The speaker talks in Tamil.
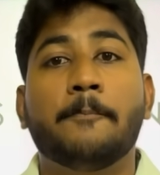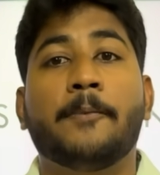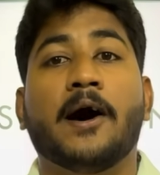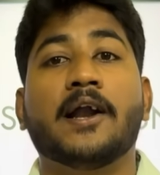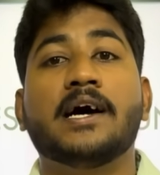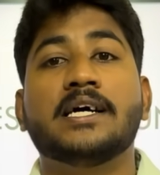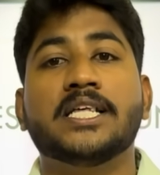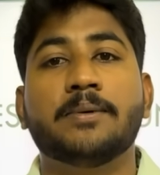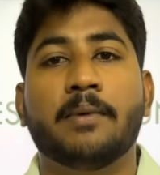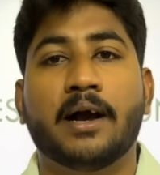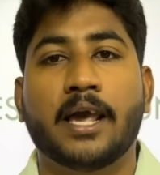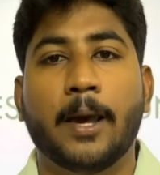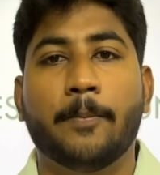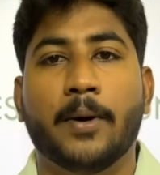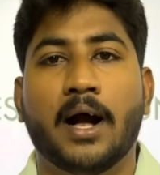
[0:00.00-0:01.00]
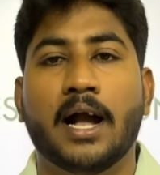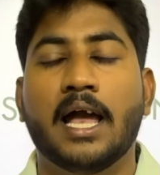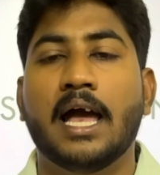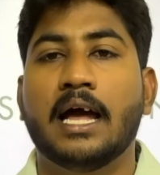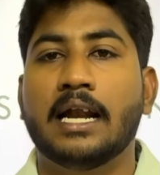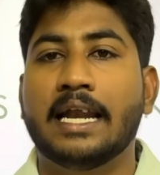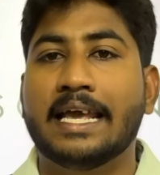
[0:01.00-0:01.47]
பணம் அதிகமாக கேட்பாங்க
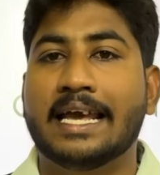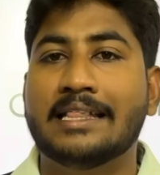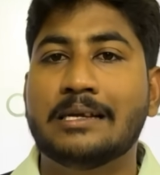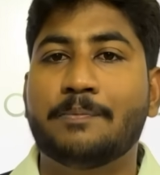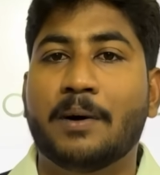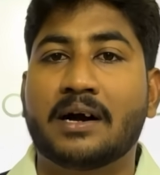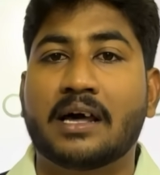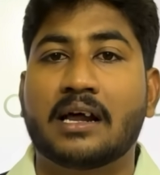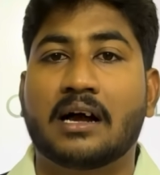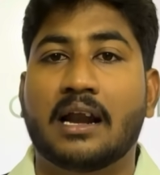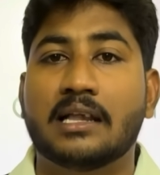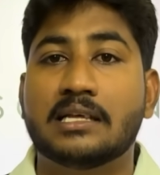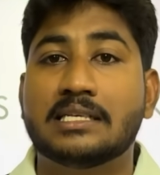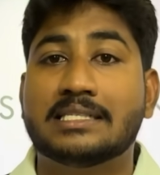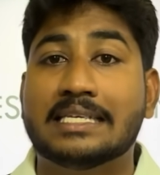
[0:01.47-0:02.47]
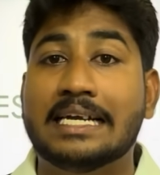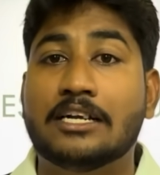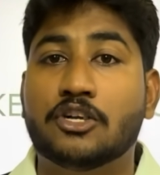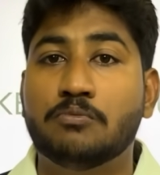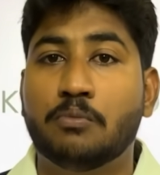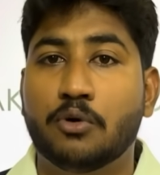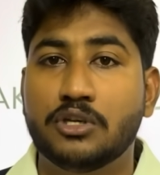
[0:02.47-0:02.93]
நீங்கள் எதிர்பார்க்குற காலத்தில்
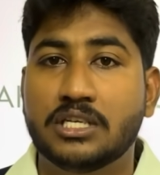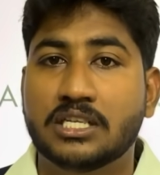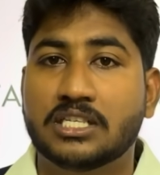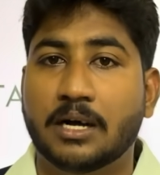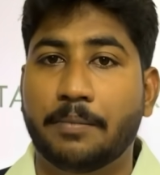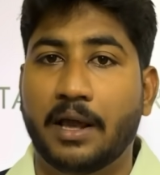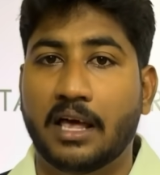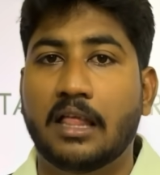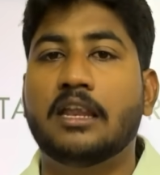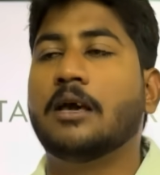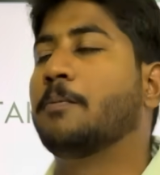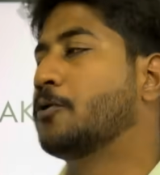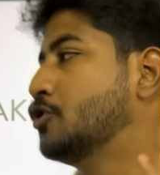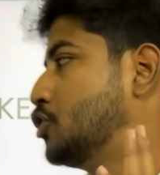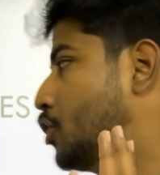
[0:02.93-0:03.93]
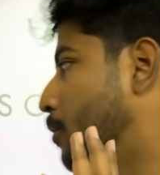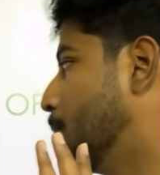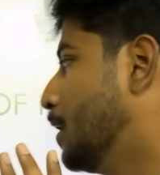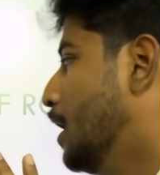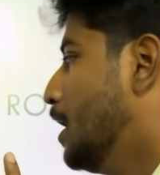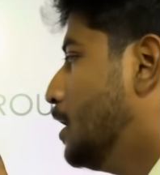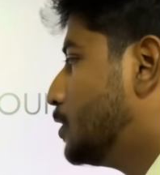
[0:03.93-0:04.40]
சீட்டும் முடிஞ்சிருச்சு அப்படிங்கிறத நீங்கள் புரிஞ்சுக்கணும்
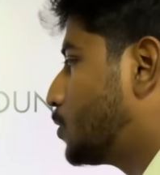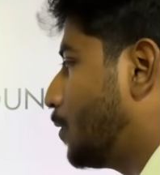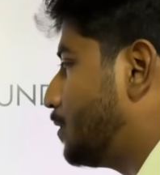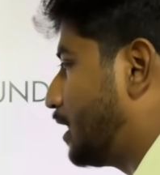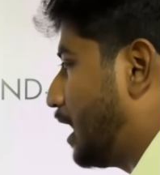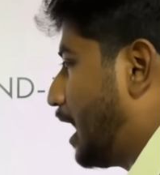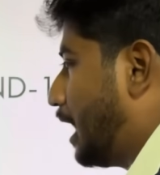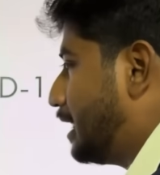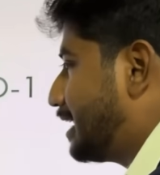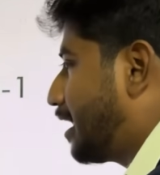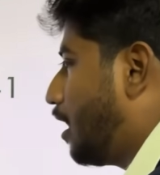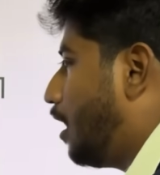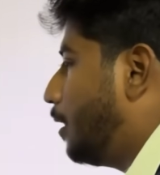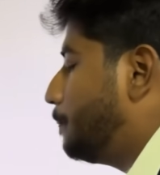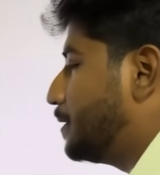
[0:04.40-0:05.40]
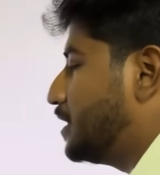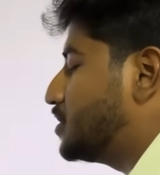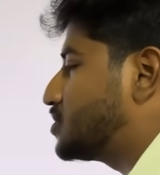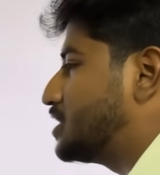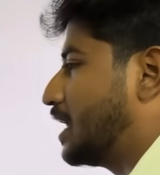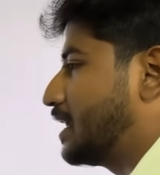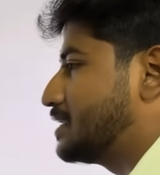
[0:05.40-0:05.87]
ஸோ இந்த
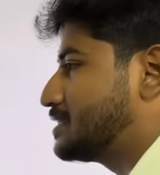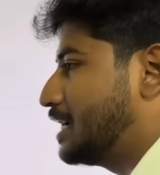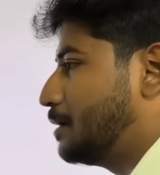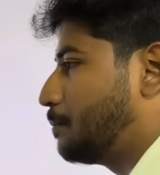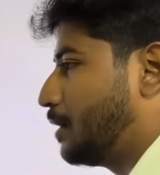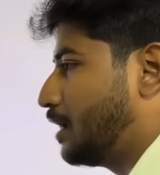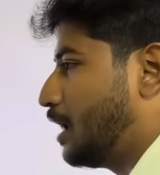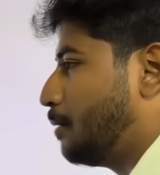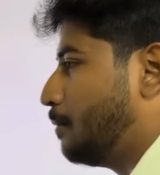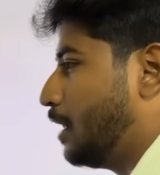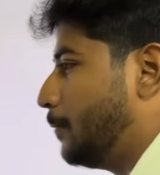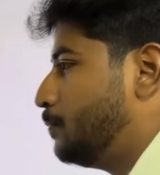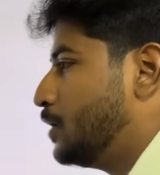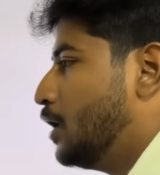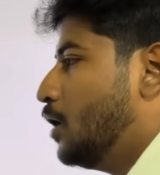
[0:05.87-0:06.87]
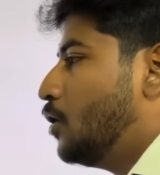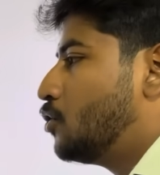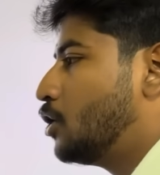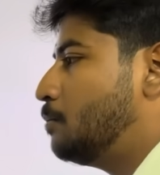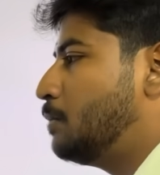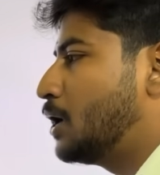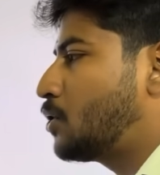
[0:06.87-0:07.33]
காம்படிஷன் அண்டர்ஸ்டாண்ட் பண்ணாமல்
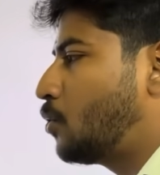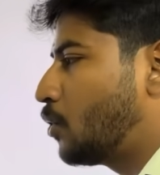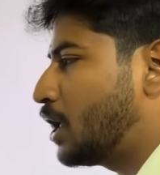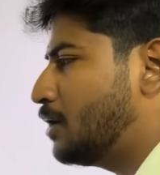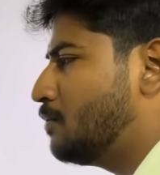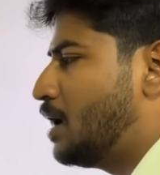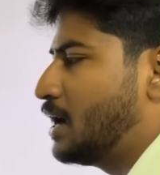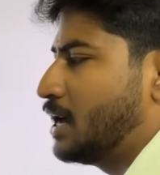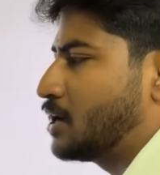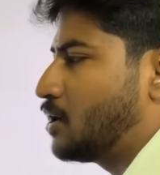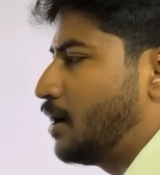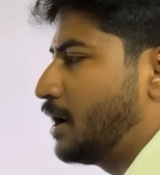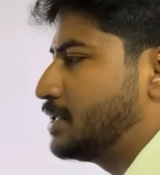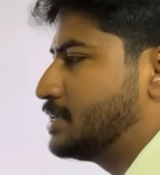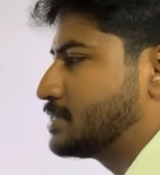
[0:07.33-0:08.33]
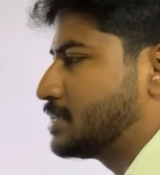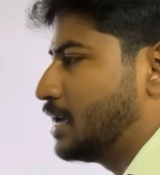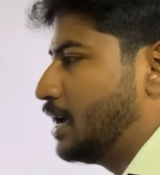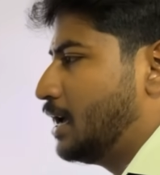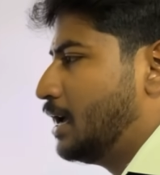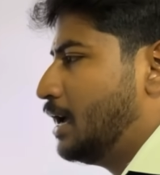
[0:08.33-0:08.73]
ரொம்ப குறைவான காலேஜஸை